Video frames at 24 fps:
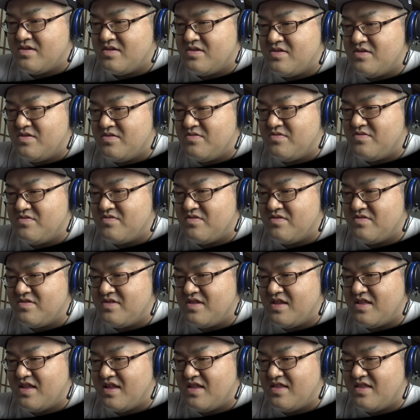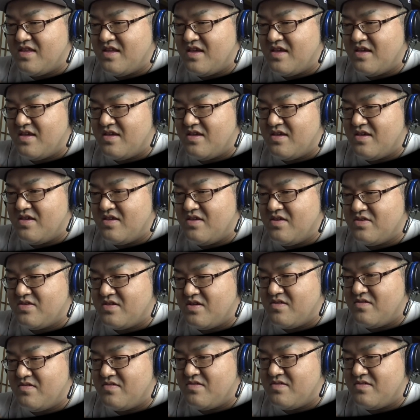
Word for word: 牛丼出たんで、よいしょ